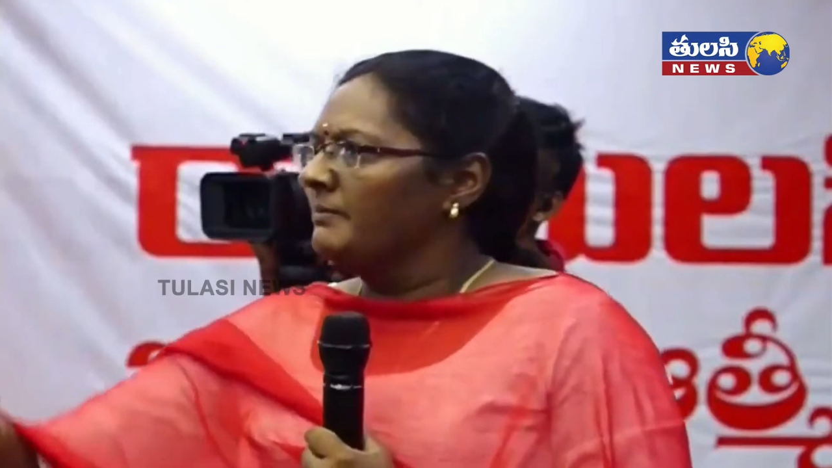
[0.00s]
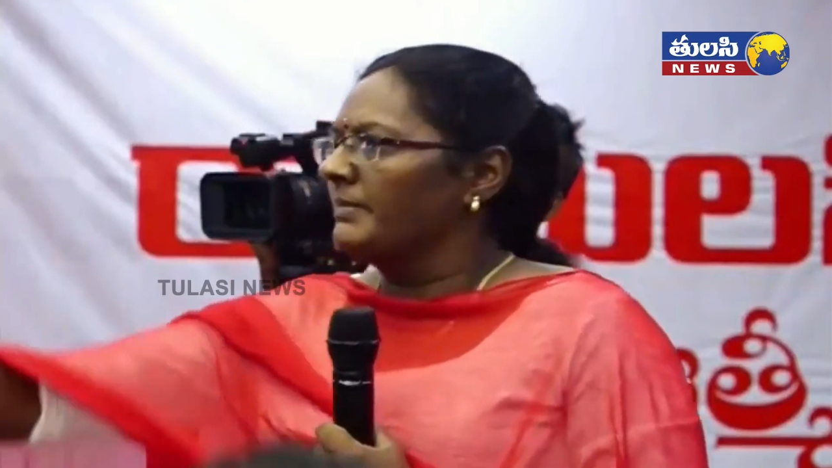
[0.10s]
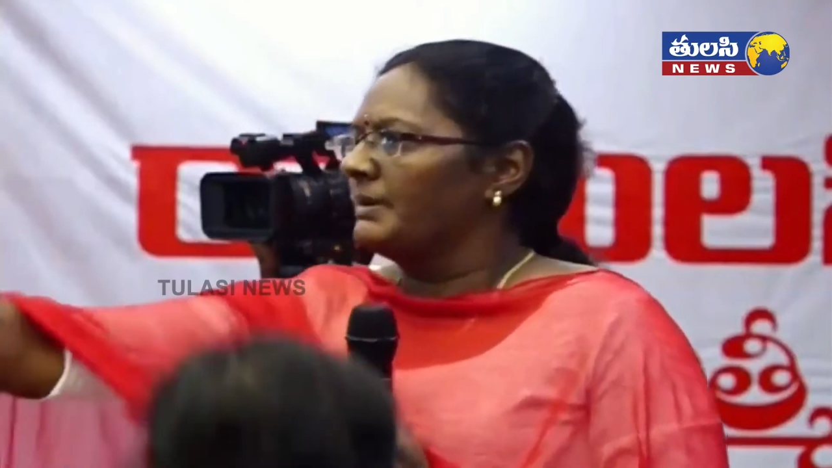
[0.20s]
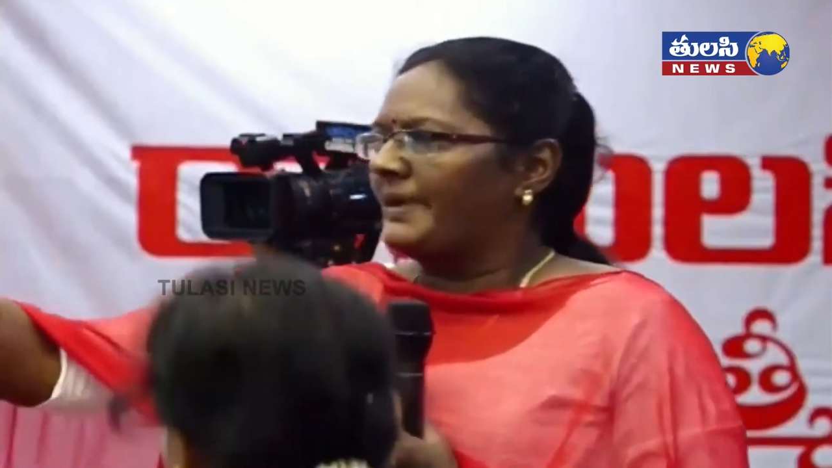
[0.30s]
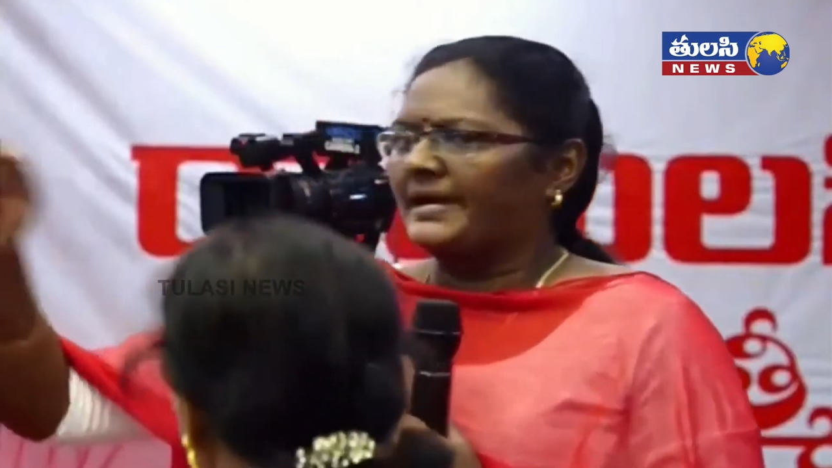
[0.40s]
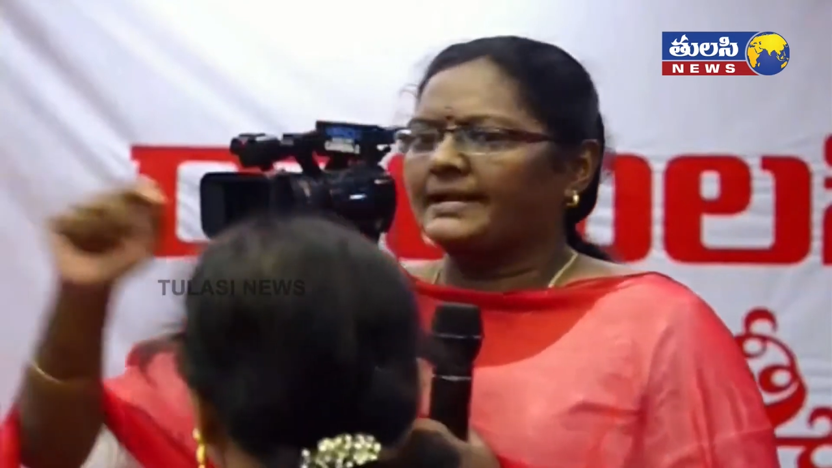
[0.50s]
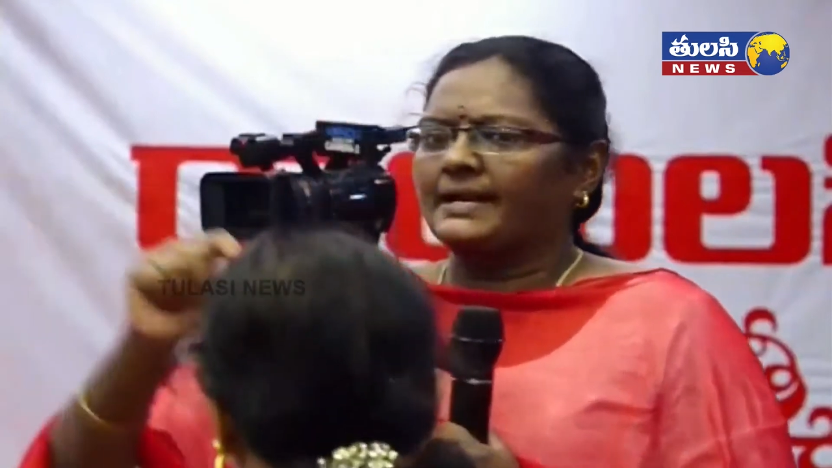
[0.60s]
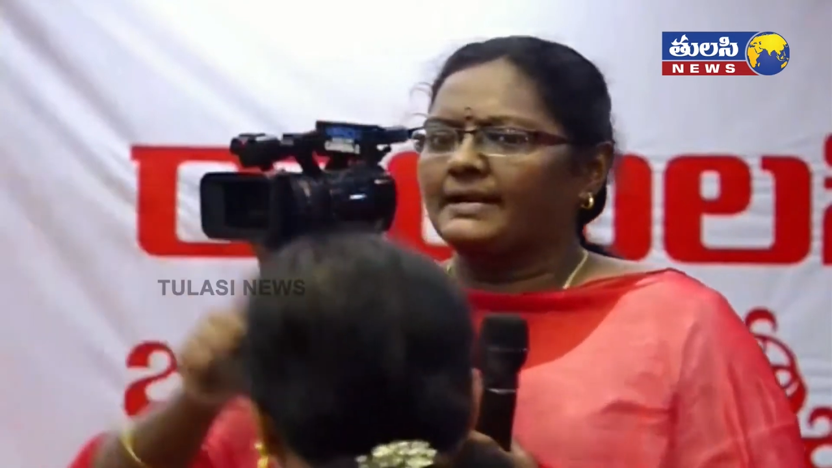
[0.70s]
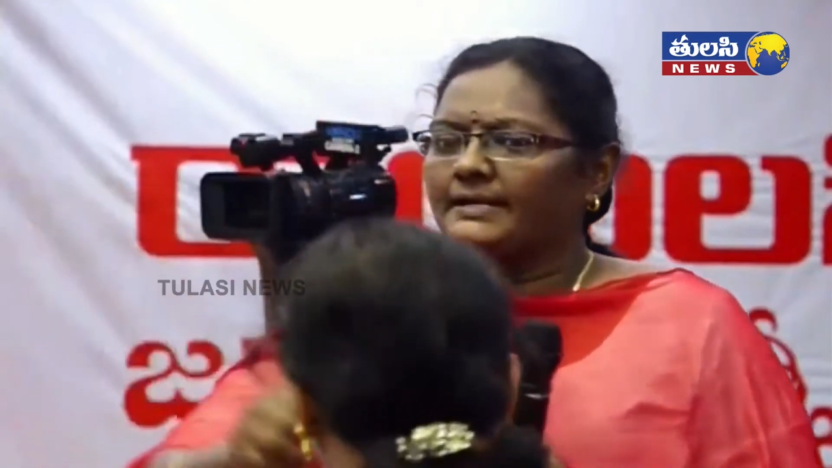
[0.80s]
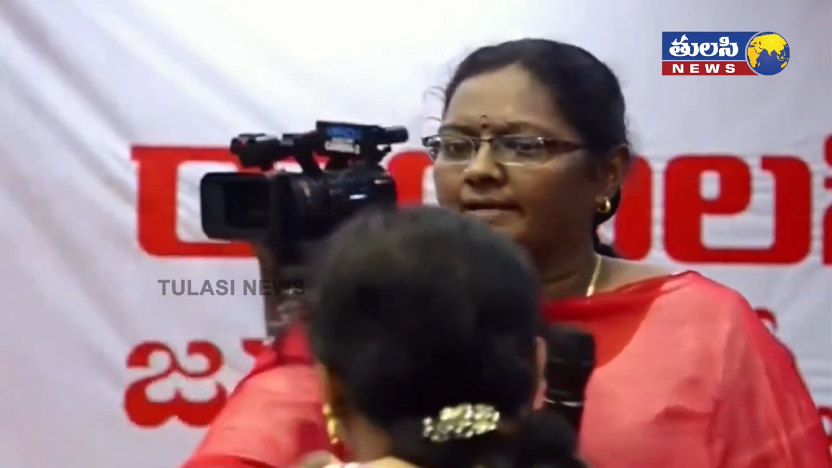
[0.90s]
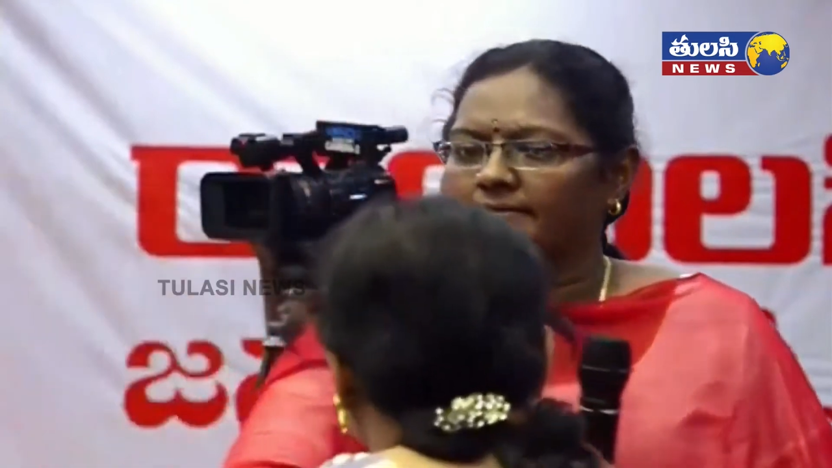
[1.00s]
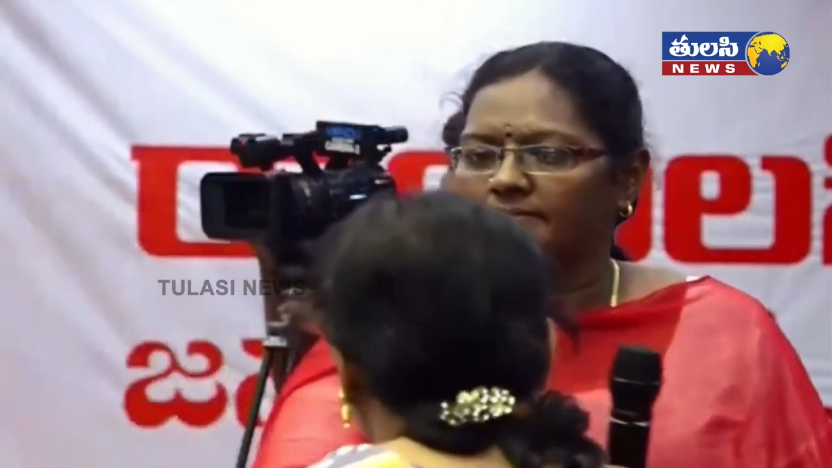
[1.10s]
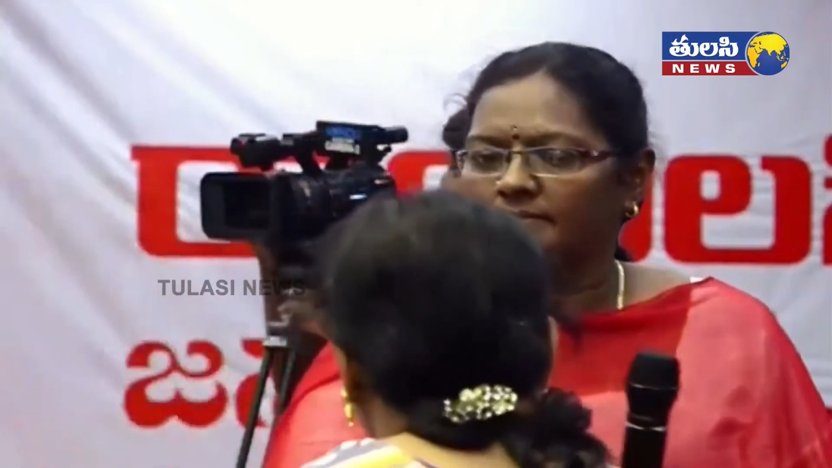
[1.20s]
మీరు బయట వెళ్ళండి